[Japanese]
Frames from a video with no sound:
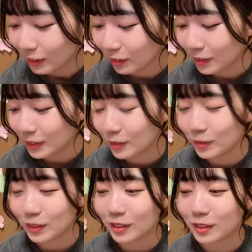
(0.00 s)
かわい
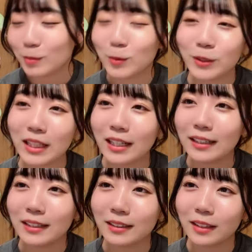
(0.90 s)
そうだったでも起き上
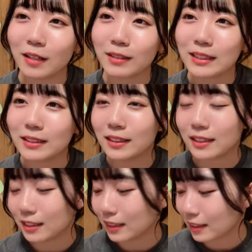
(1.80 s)
がり方かわいすぎ
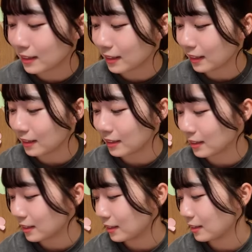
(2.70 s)
て大好きで
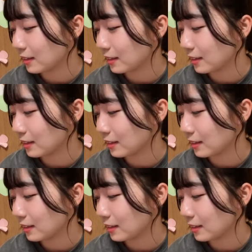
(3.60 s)
す